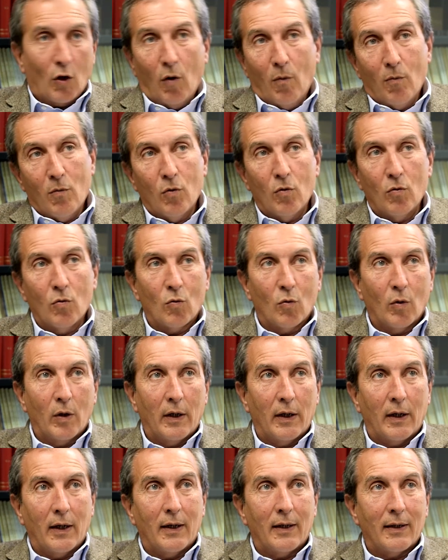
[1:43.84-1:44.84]

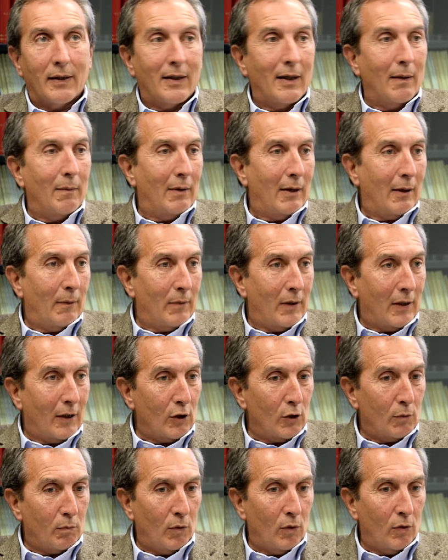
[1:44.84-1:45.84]
comunque eh, chiamarmi a
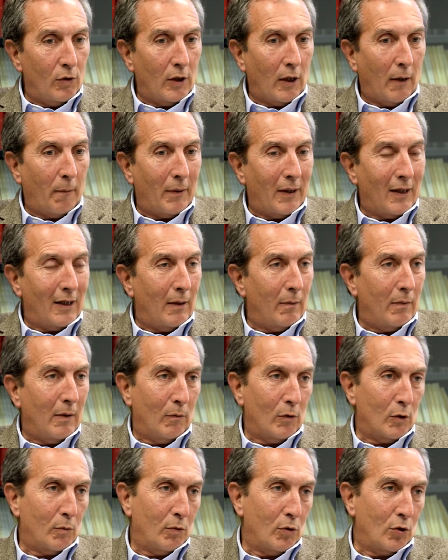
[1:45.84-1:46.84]
rispondere perché gli
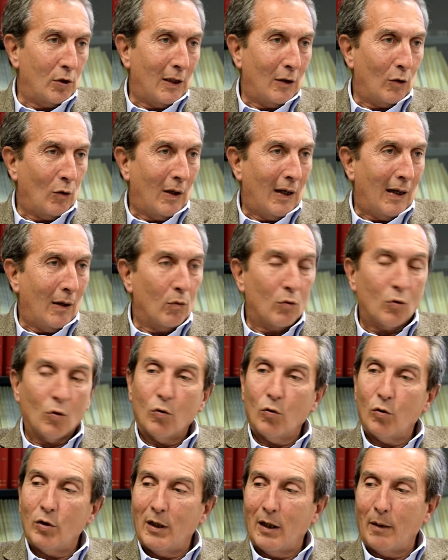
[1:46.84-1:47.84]
abbiamo spostato l'auto,
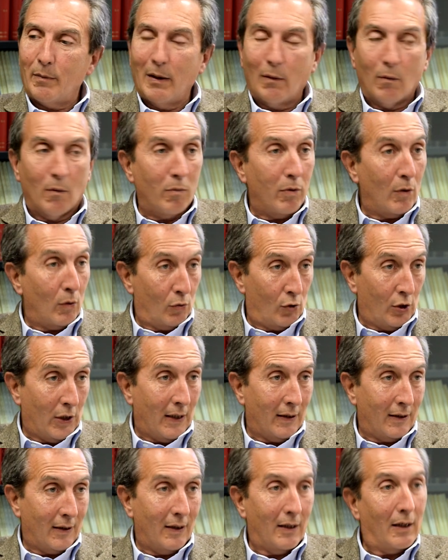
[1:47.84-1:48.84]
non gliel'abbiamo
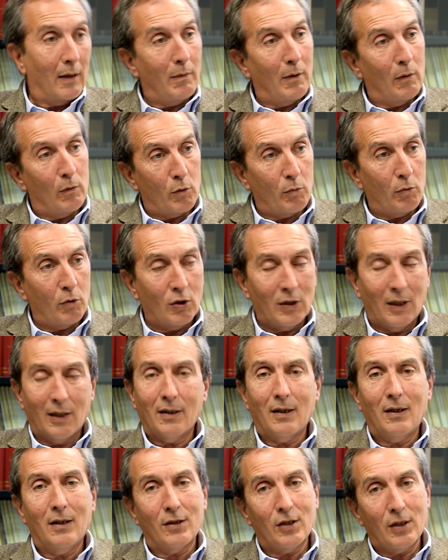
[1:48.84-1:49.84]
bruciata, gliel'abbiamo
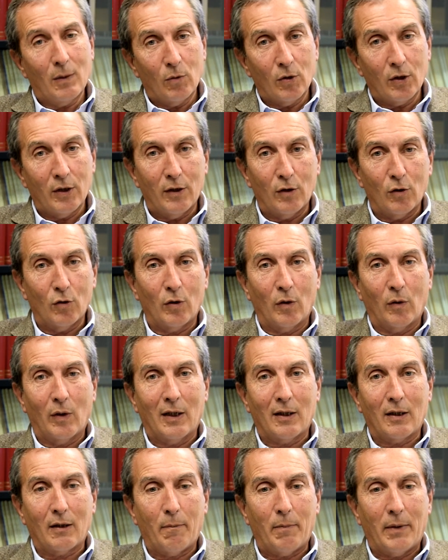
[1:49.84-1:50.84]
spostata e gliela stiamo tenendo da
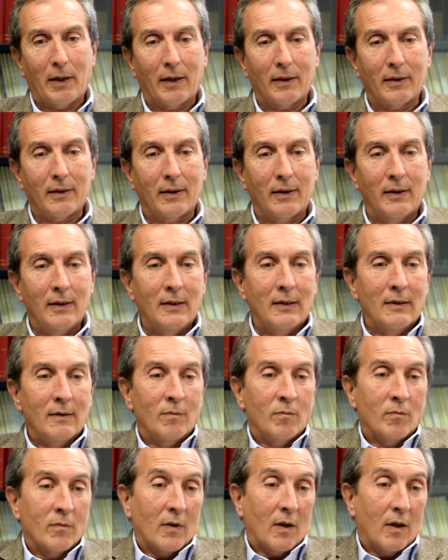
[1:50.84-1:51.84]
un'altra parte.
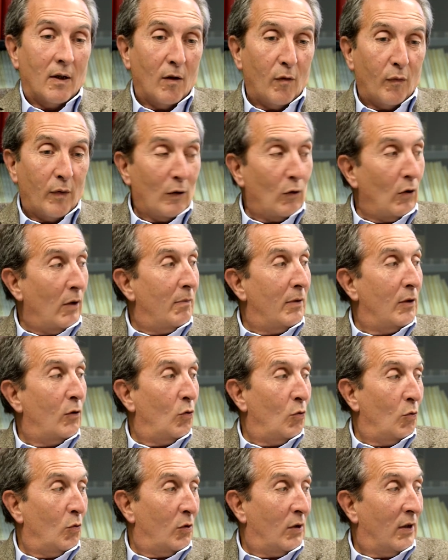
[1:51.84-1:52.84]
E ho fatto la
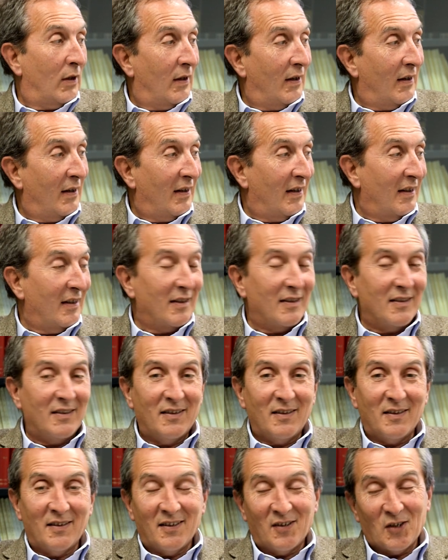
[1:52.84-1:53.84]
battuta
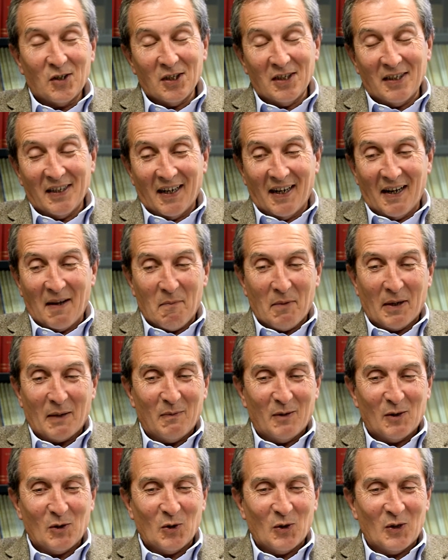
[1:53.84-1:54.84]
in CDA i
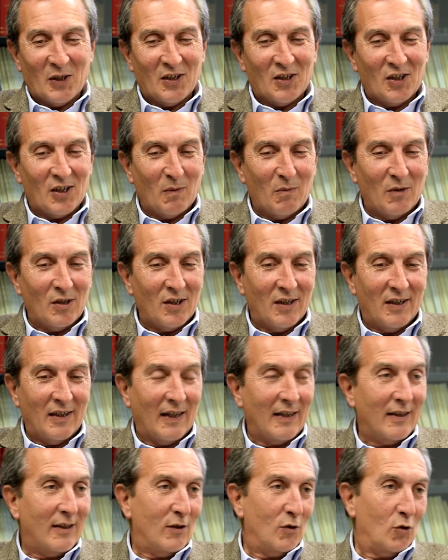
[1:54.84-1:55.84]
primi giorni che ci siamo
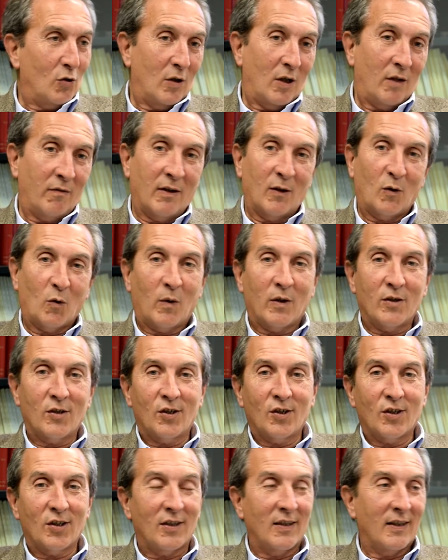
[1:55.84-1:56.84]
insediati. Sono arrivato a quasi
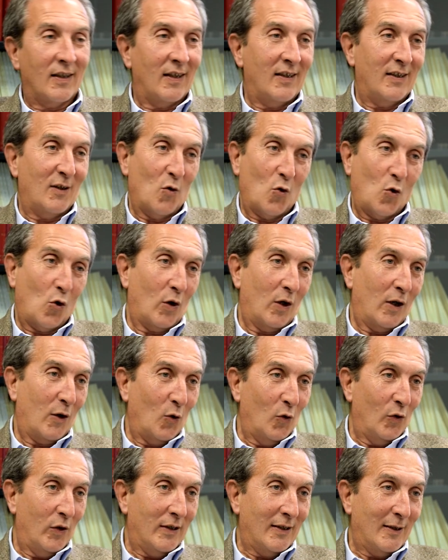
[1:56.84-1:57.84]
60 anni e ho ancora la
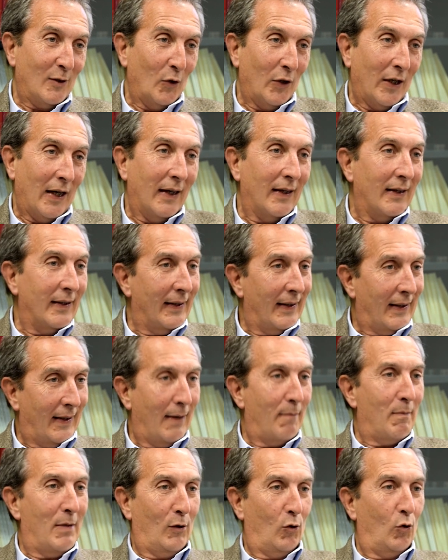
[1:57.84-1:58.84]
condizionale. La
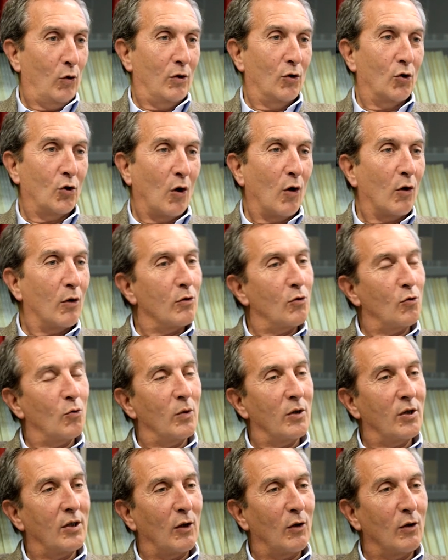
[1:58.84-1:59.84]
metto in gioco su
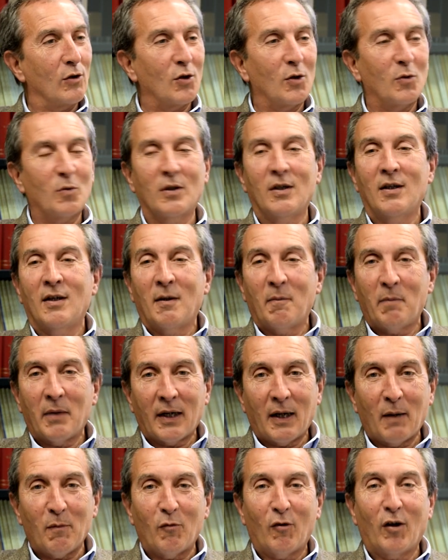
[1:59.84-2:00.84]
questa cosa qui,
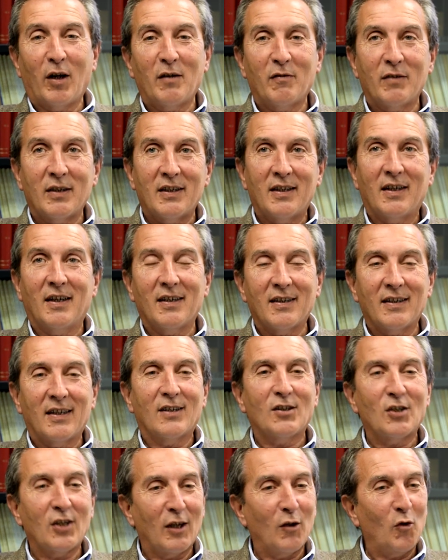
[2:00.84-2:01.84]
perché vorrei vedere di
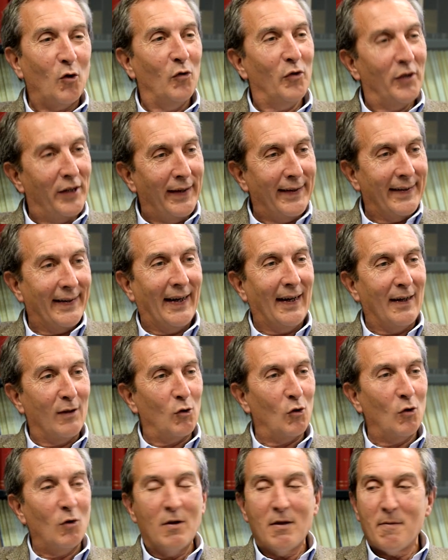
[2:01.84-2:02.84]
essere
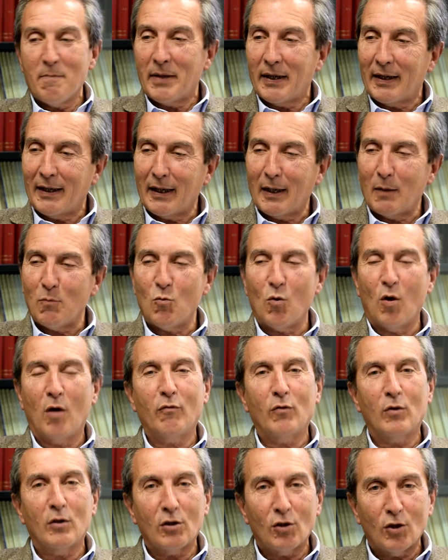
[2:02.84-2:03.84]
condannato perché
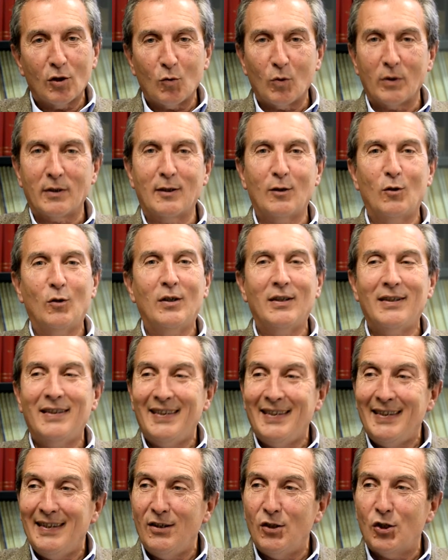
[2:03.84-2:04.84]
rimuovi una situazione
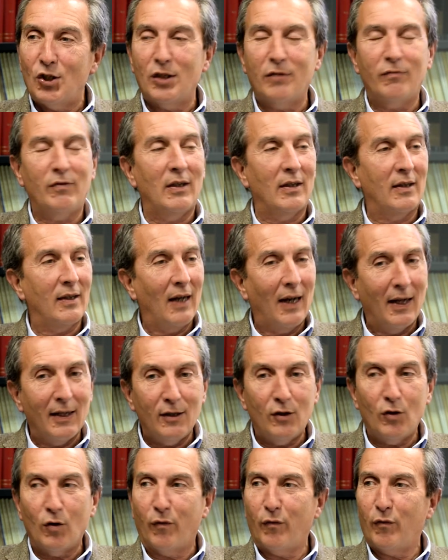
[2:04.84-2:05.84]
di inciviltà e
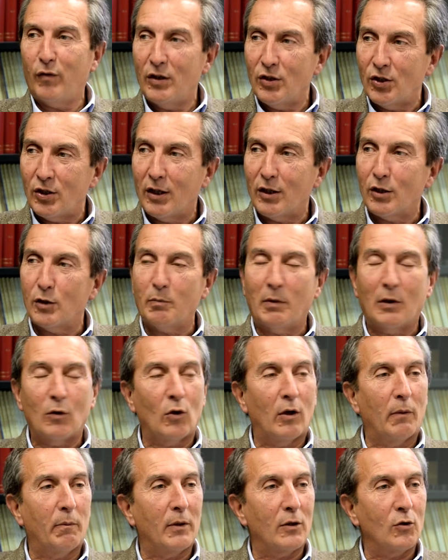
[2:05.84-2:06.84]
di offesa rispetto
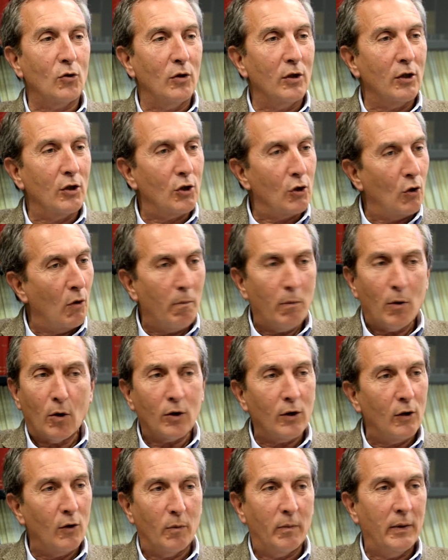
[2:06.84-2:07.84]
alle persone che si
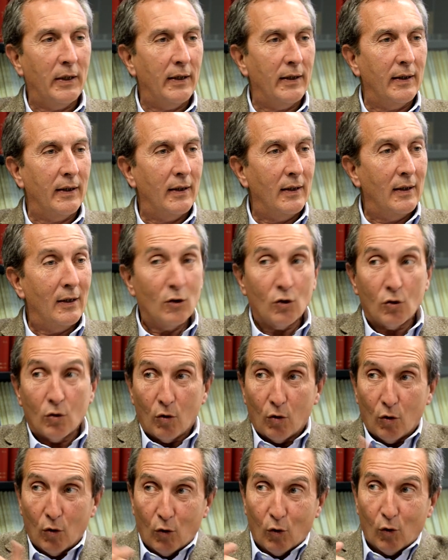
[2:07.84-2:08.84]
comportano bene.
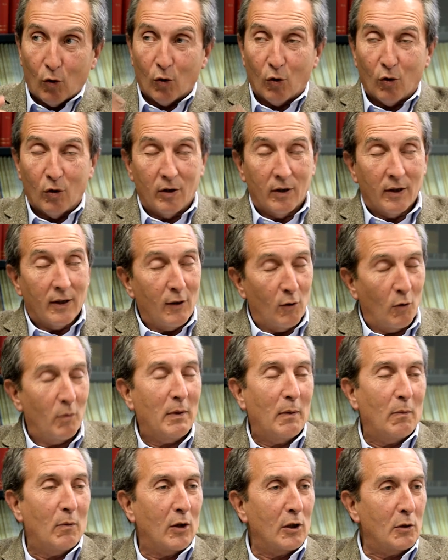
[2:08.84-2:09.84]
Sono loro che
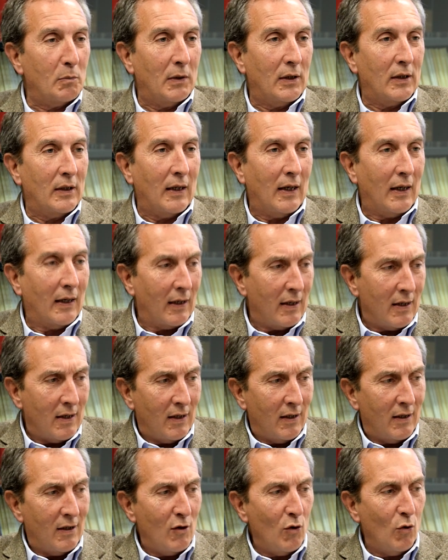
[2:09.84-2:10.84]
dobbiamo rispettare,
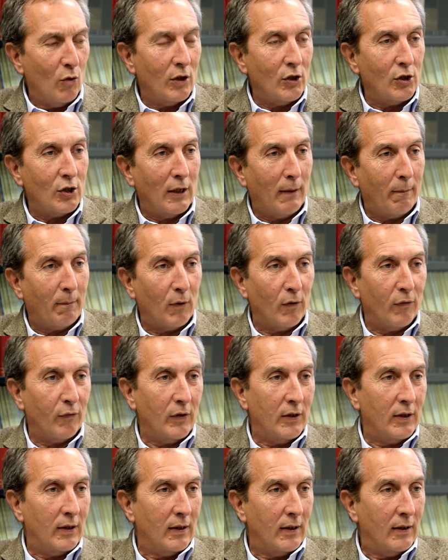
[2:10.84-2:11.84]
non chi se ne
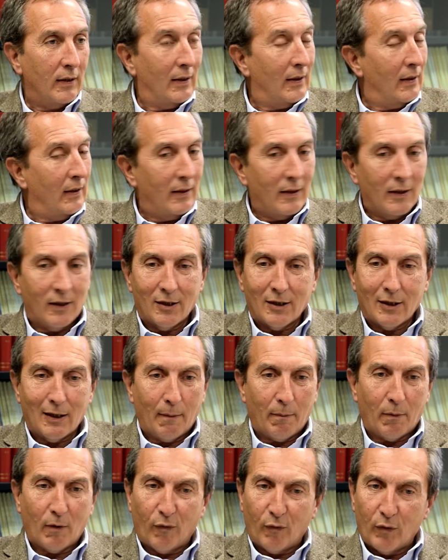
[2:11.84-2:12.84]
approfitta. Chi se ne
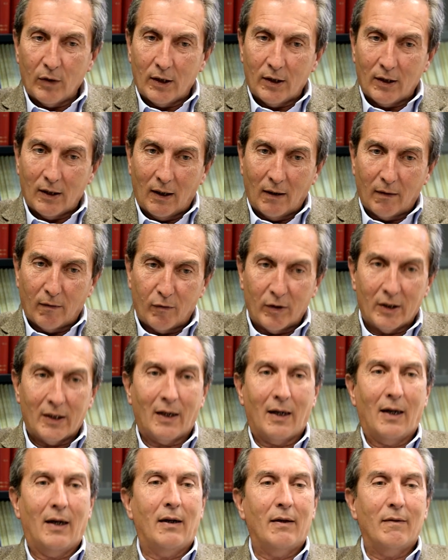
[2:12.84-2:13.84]
approfitta
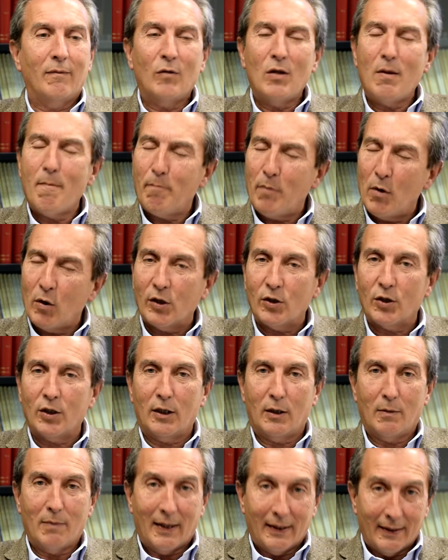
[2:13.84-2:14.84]
vedrà in poche
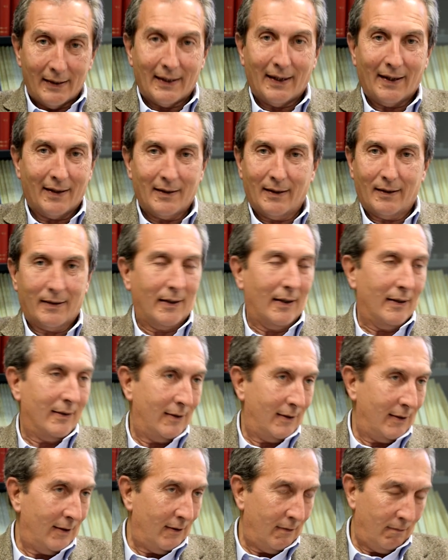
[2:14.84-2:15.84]
settimane i cari
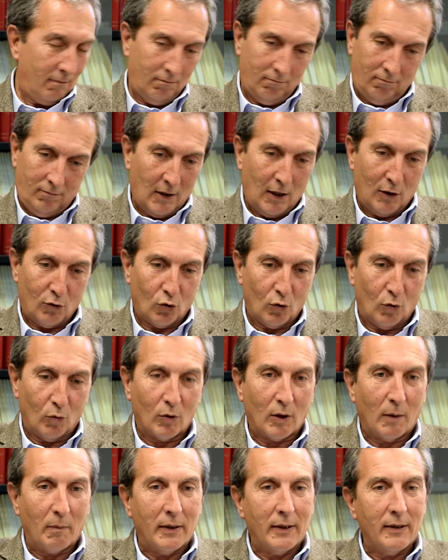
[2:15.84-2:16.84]
attrezzi,
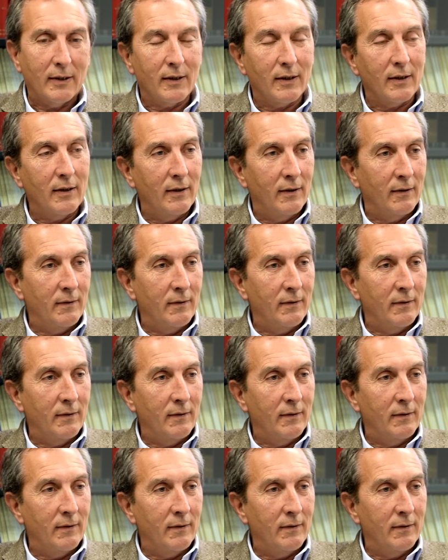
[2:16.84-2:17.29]
assolutamente.